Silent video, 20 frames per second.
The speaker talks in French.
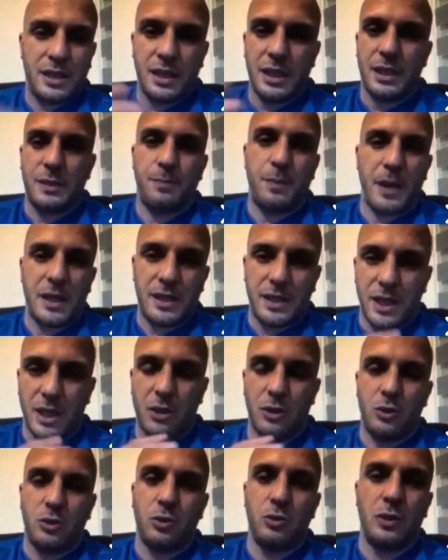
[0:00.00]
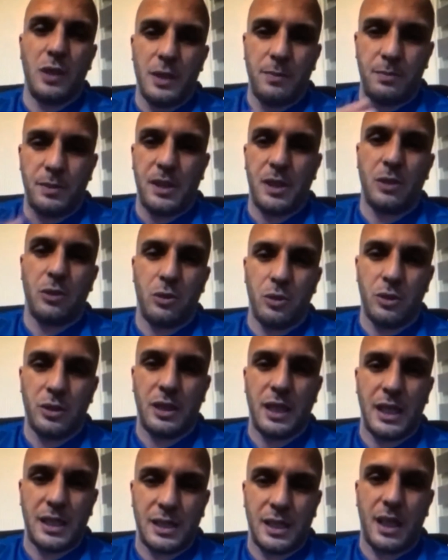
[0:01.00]
Ce qui se passe, c'est que tous les petits
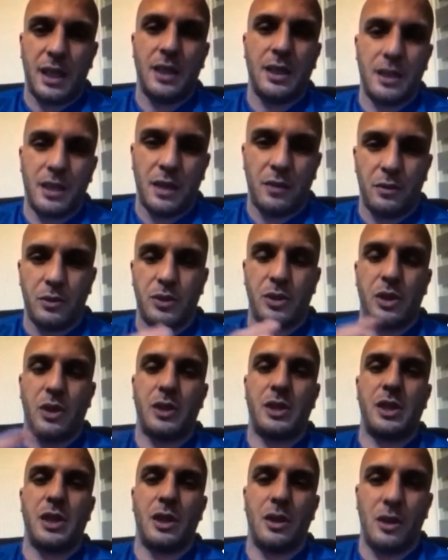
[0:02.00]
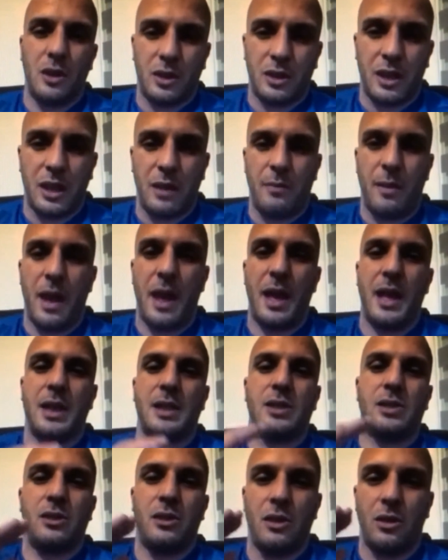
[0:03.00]
rots de la street, ils vont sortir leur
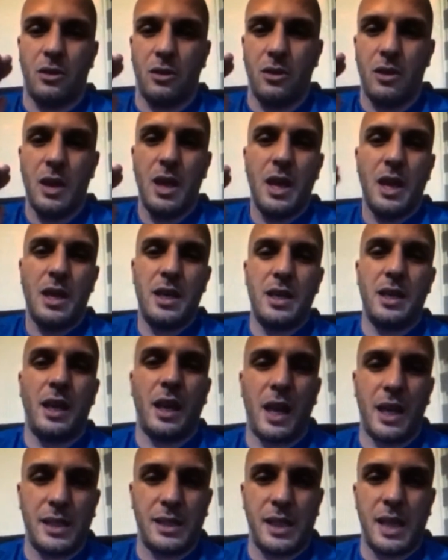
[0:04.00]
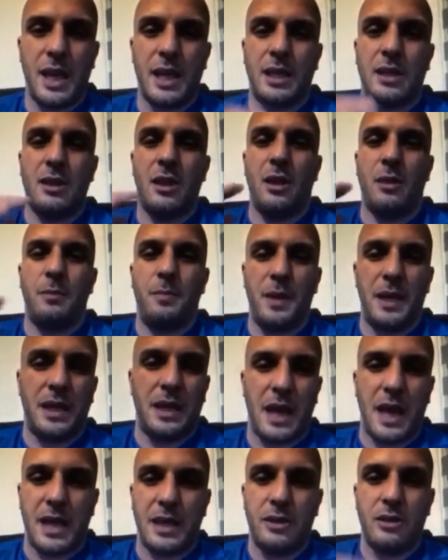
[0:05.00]
T-Max, leur euh, YZ, leur
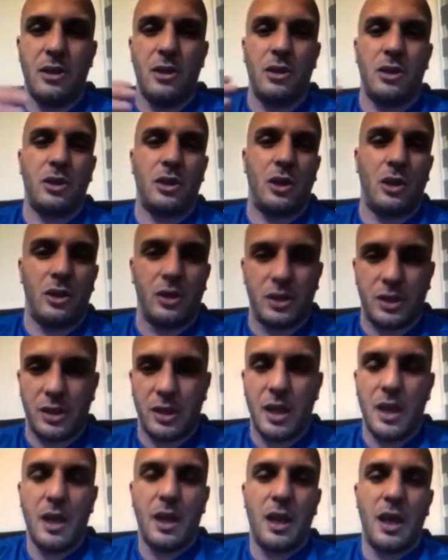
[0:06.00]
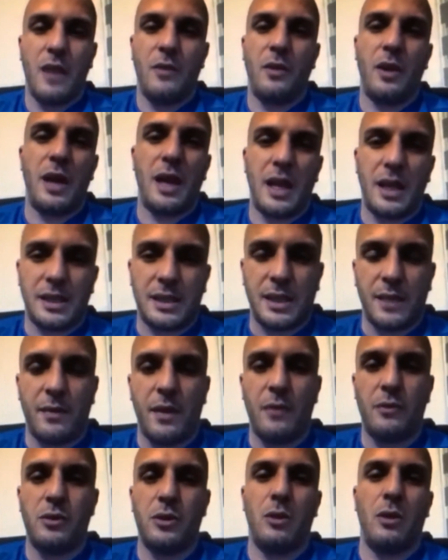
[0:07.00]
bécane, leur cross. Et voilà, ça
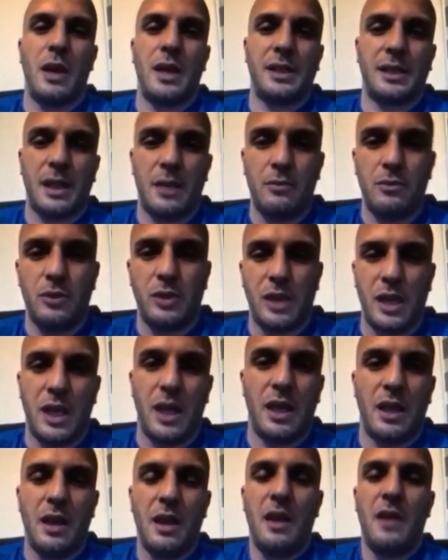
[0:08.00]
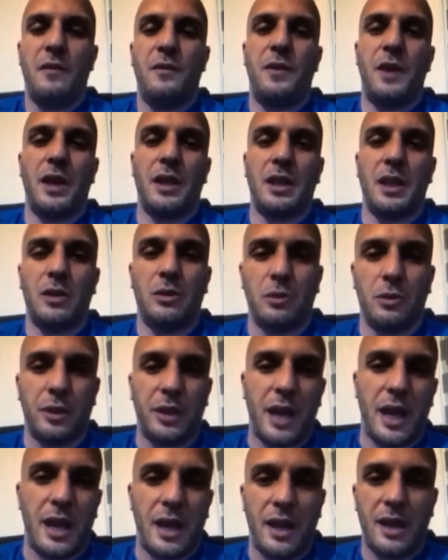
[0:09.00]
va vouloir s'amuser, faire des
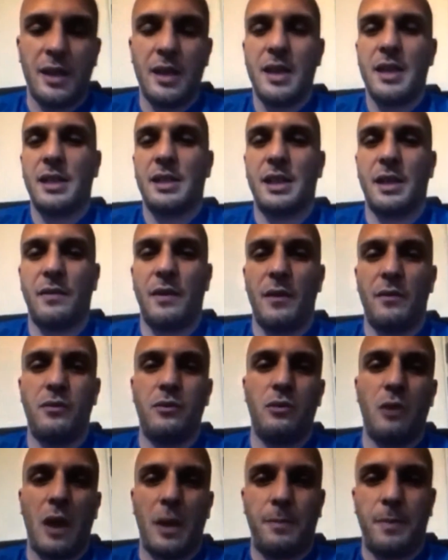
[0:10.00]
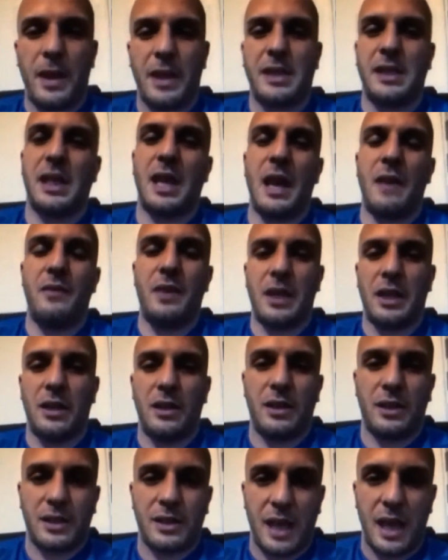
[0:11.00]
doras, ça va vouloir partir avec
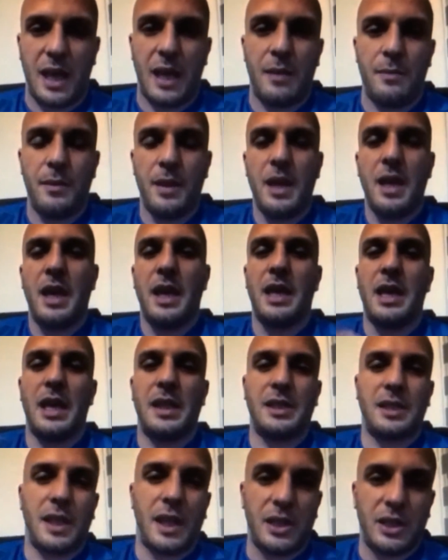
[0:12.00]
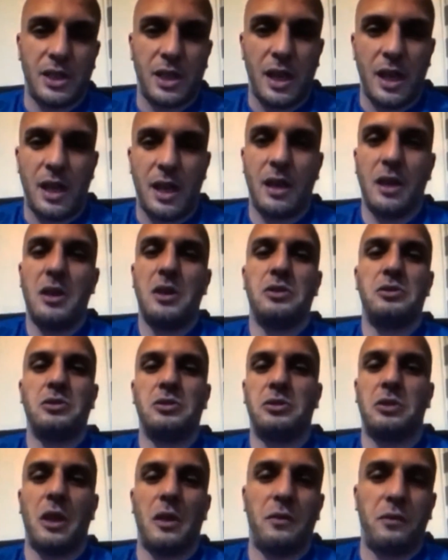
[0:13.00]
leur sram. Et à cet âge-là,
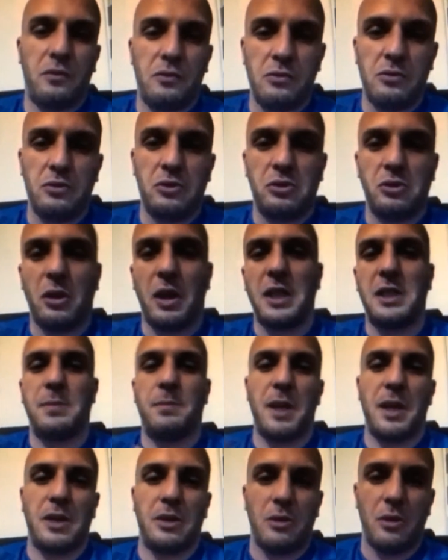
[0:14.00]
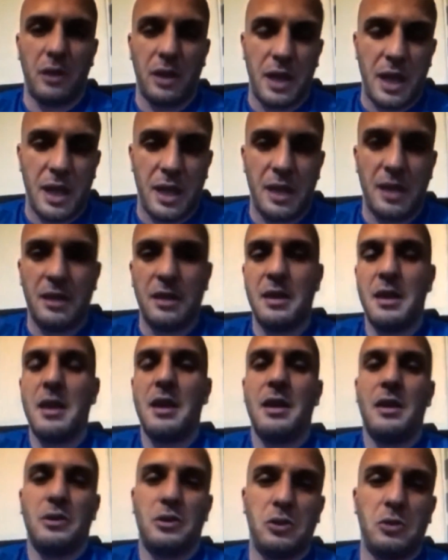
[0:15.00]
tu t'en fous, tu respectes rien
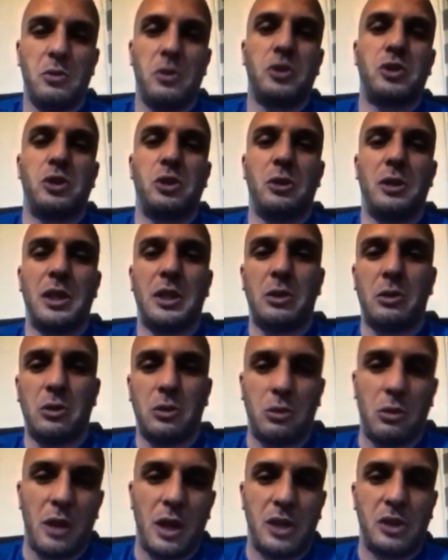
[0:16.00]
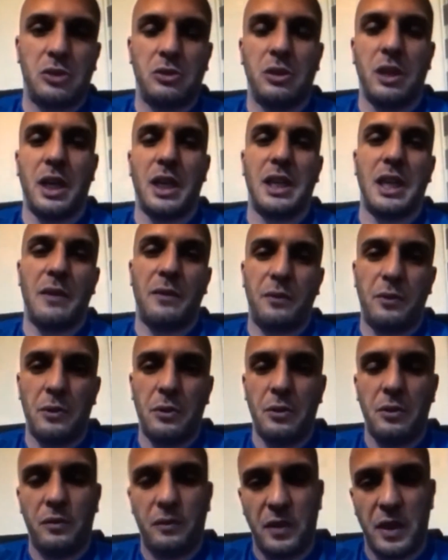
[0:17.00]
tu montes sur les trottoirs, tu grilles des
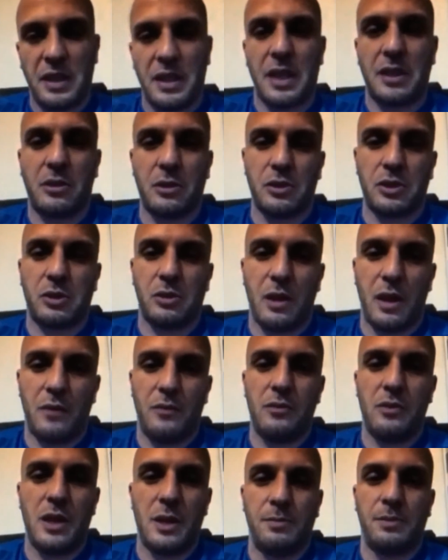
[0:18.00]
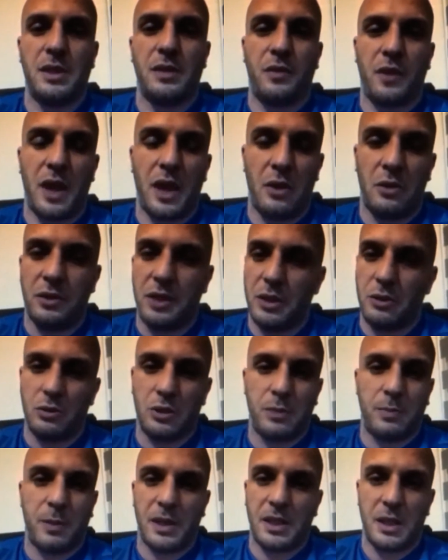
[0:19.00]
feux, faites attention à vous les petits frères, on est
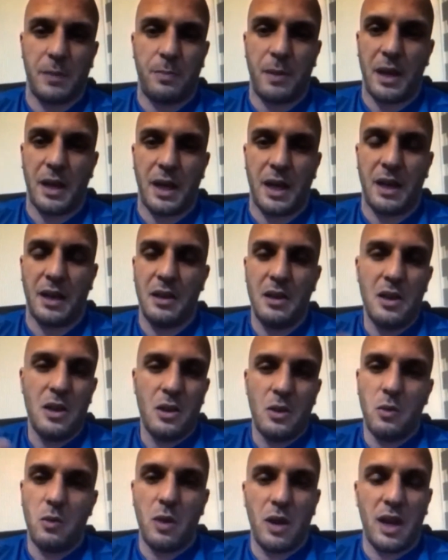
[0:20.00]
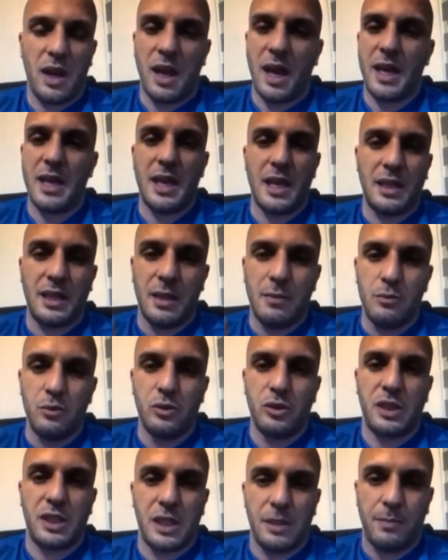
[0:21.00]
tous passés par là. Wallah, il y a des
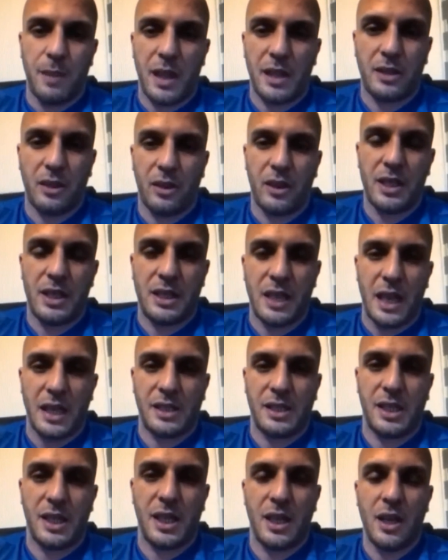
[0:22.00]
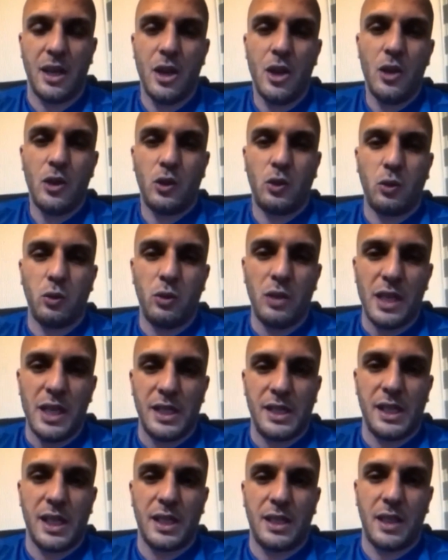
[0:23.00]
moussibas dans les quartiers. Tous
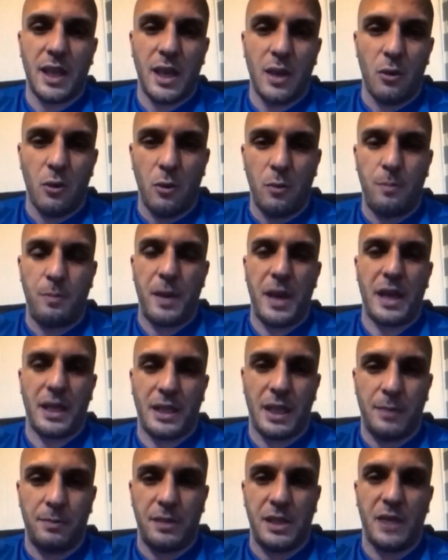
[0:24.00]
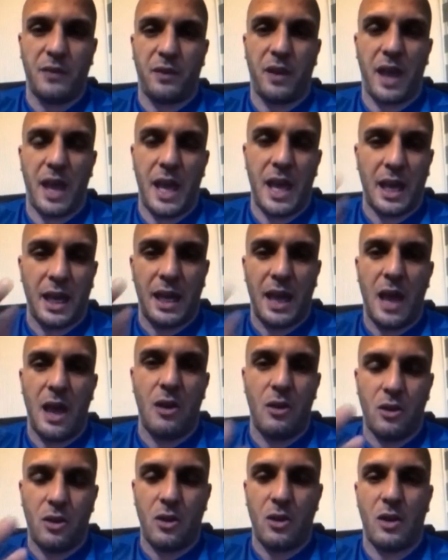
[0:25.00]
les étés, on perd des petits frères,
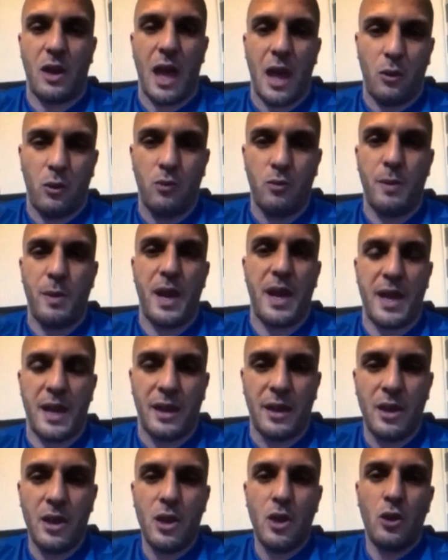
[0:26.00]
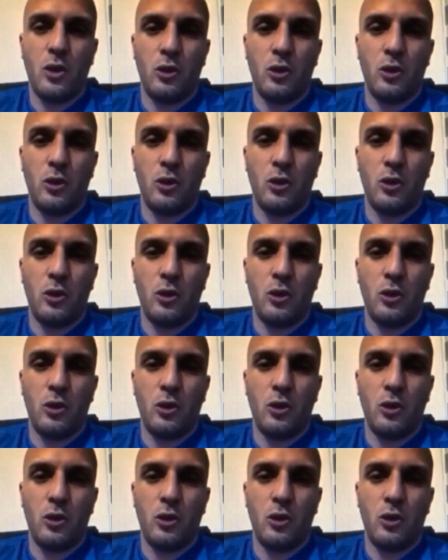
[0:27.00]
là encore à Roubaix.